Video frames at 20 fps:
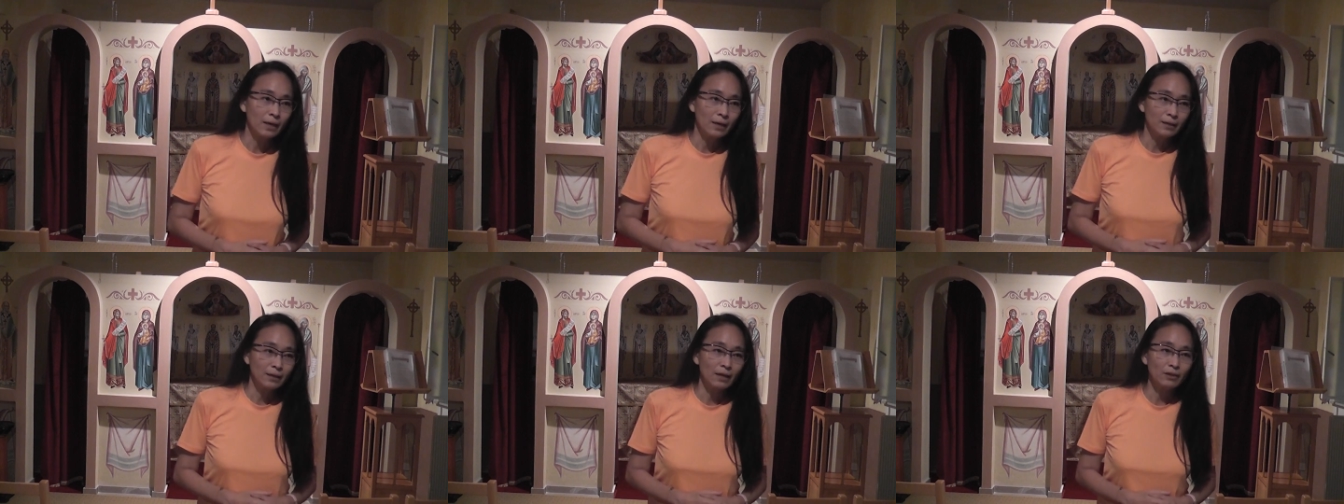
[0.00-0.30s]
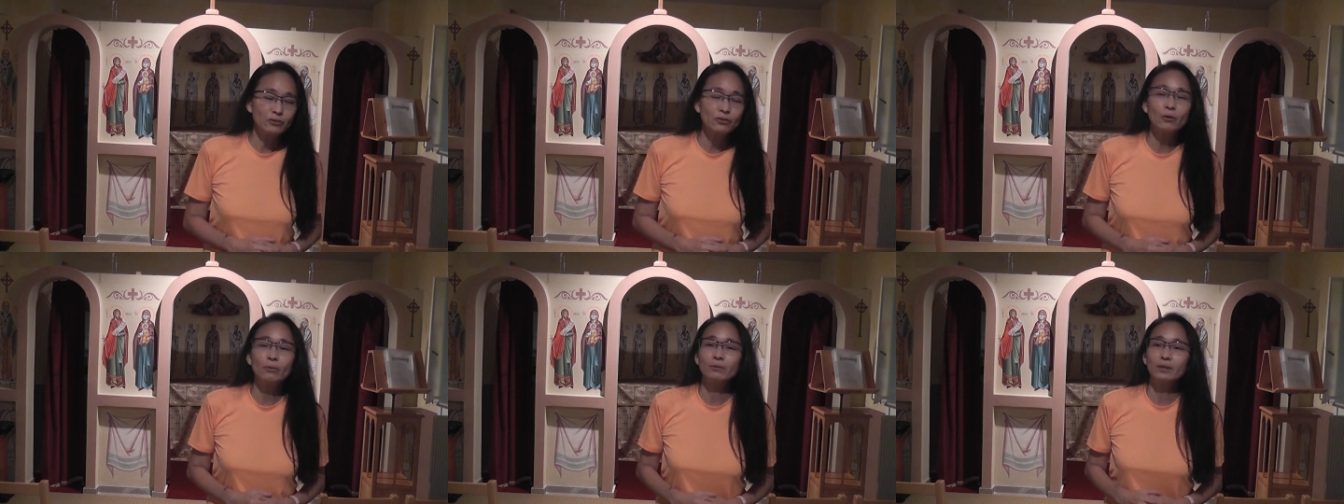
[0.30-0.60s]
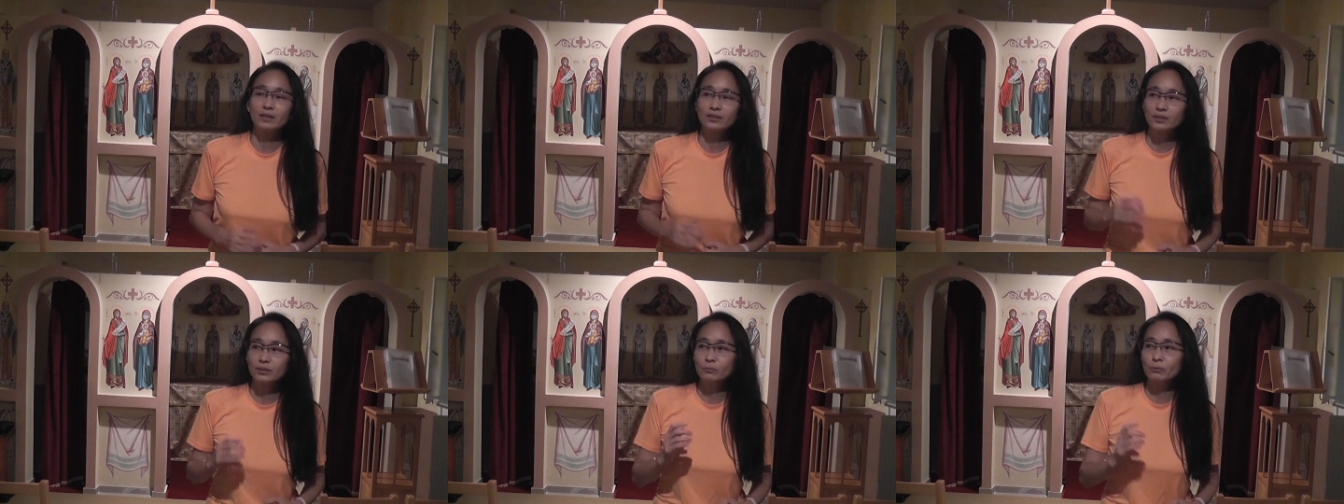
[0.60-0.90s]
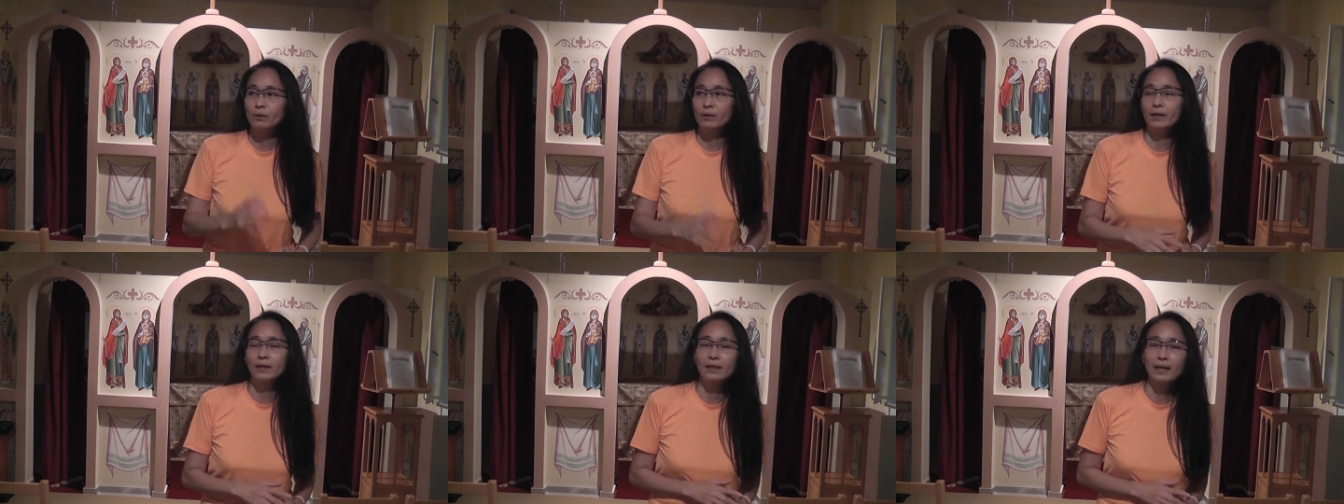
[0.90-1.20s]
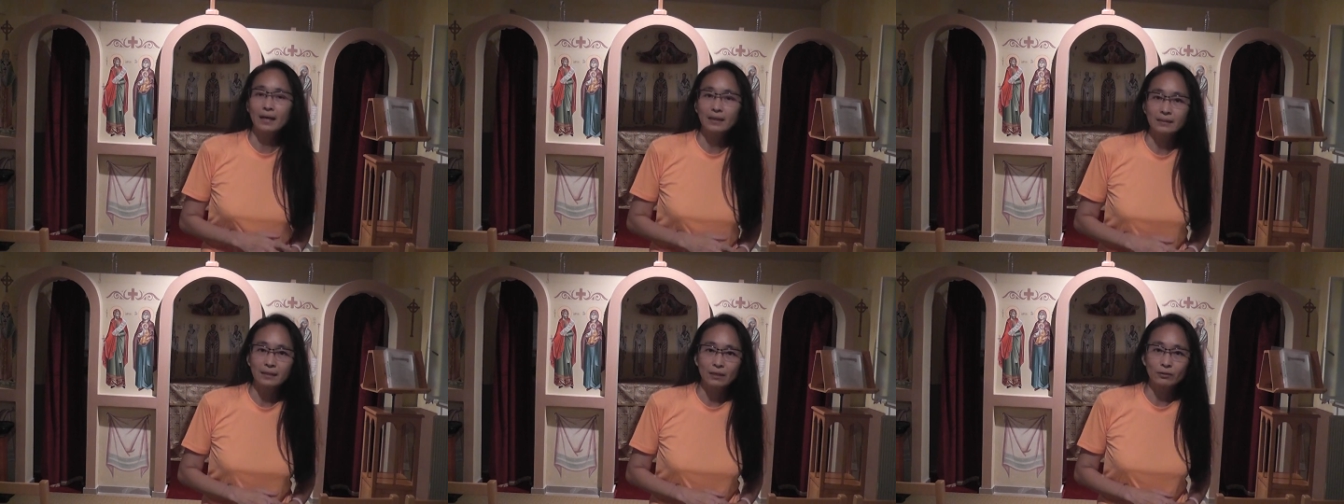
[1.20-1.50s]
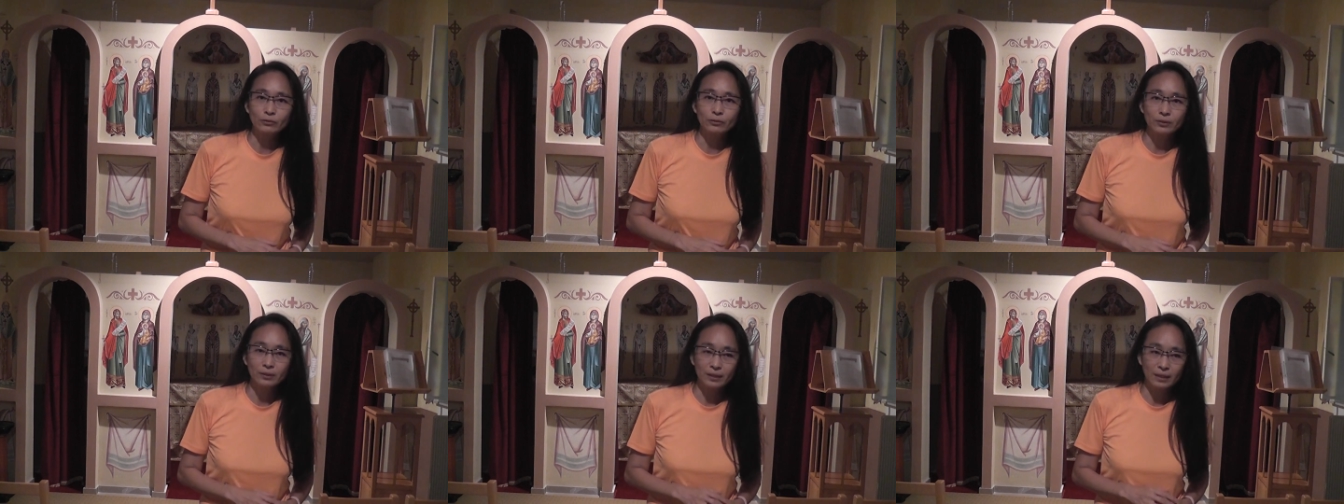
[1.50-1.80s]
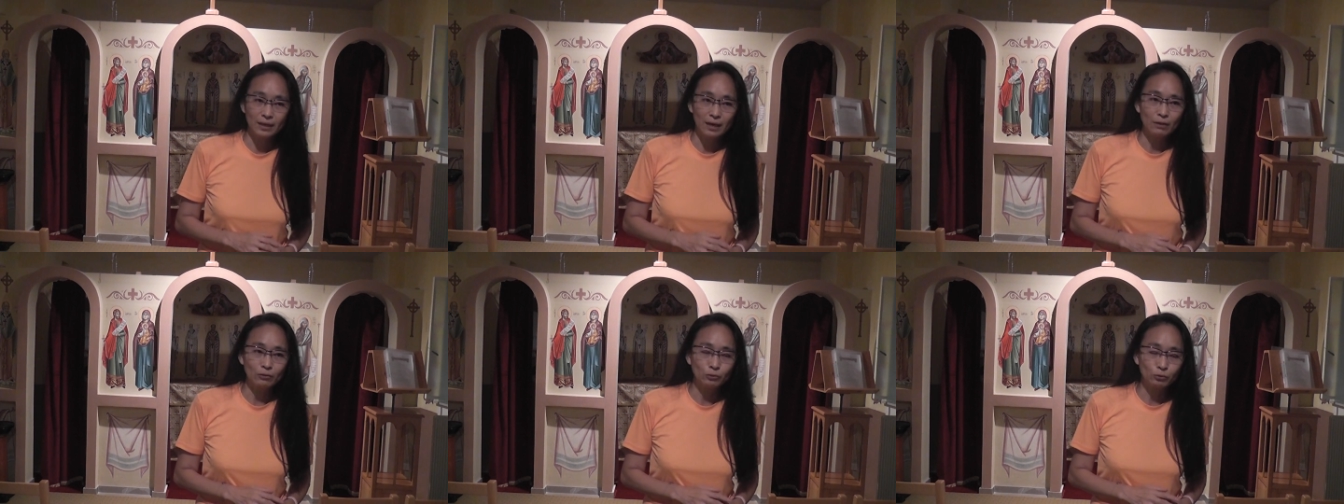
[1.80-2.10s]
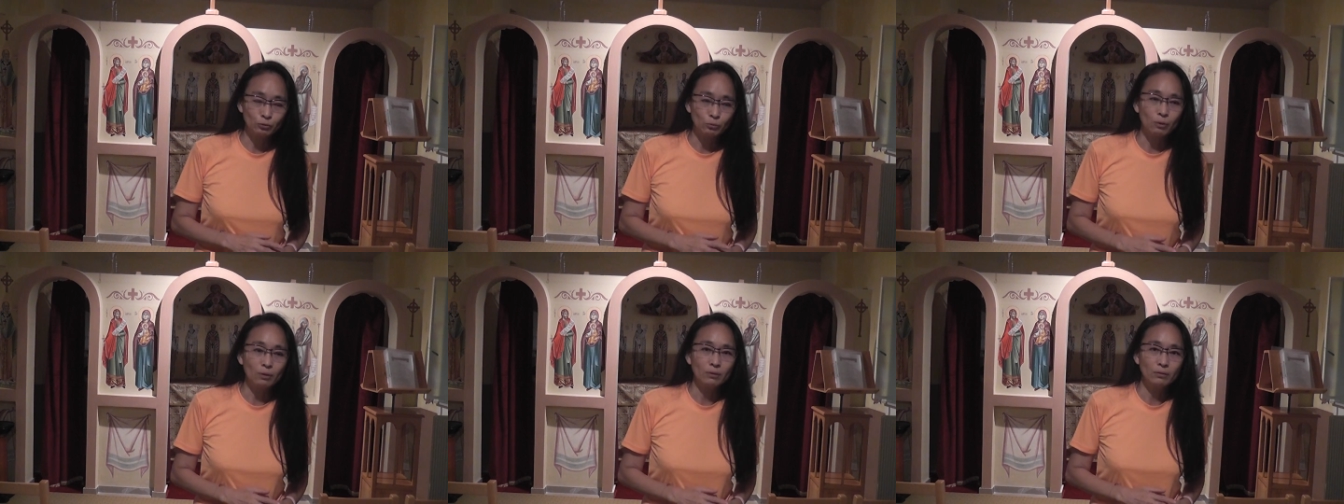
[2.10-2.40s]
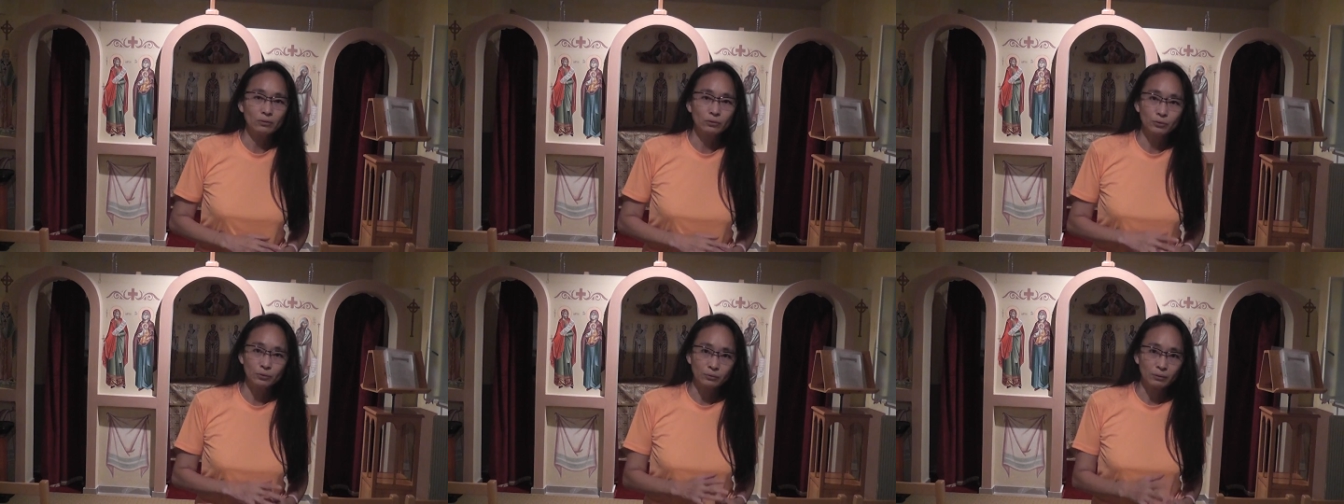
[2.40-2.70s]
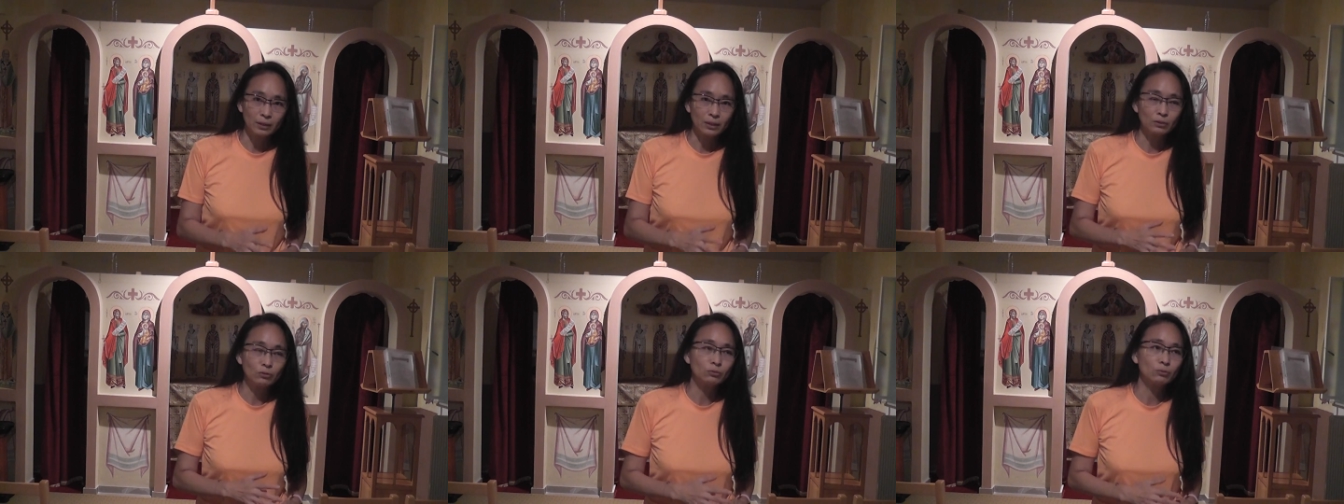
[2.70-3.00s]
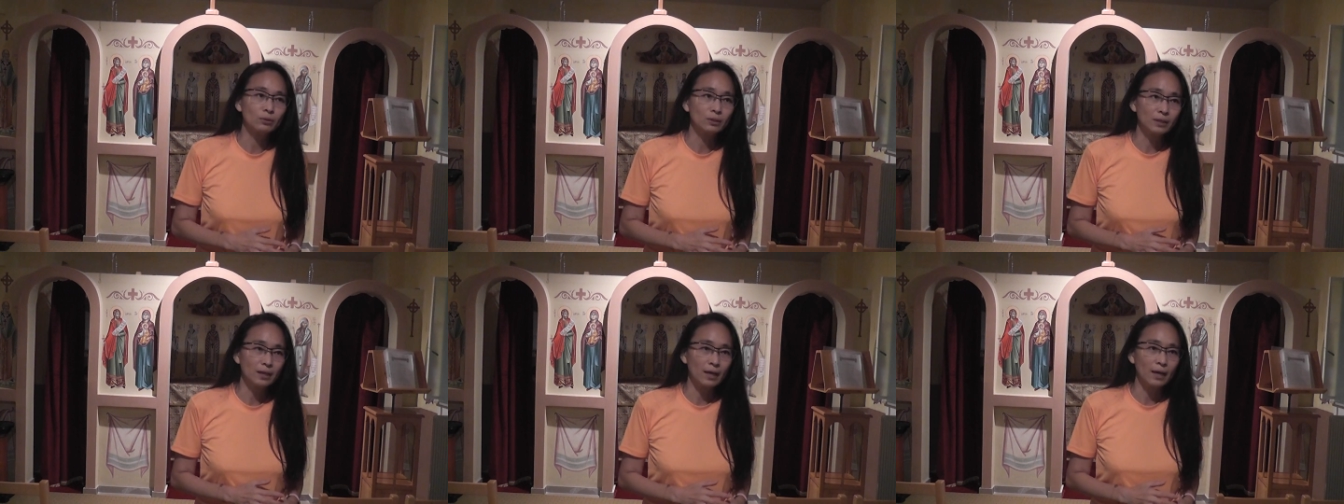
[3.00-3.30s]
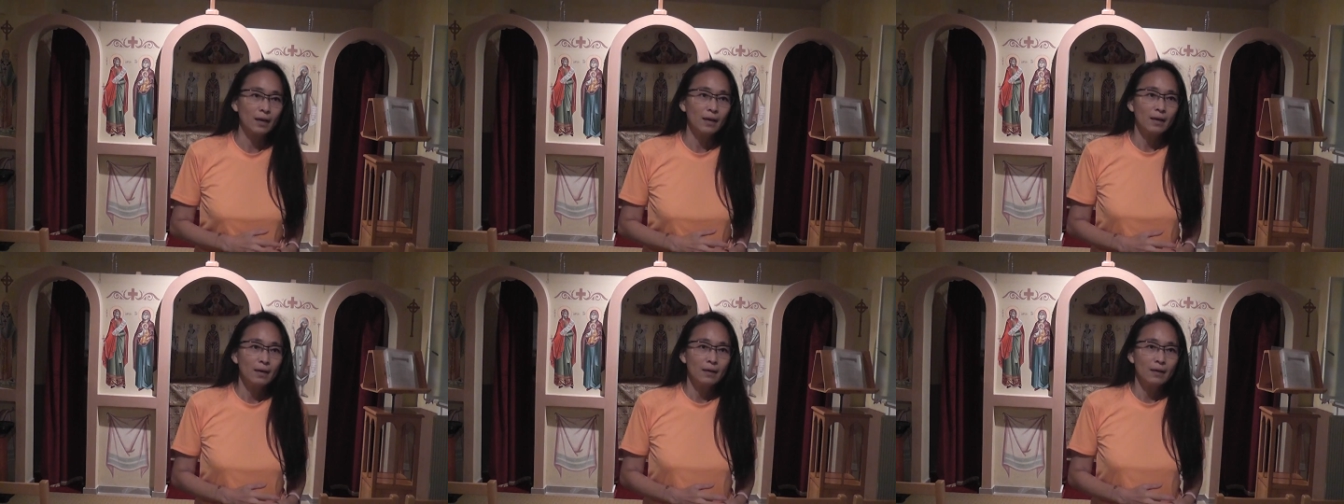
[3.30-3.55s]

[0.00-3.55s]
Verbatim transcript: 那有的是我跟他讲说你要做属灵作业，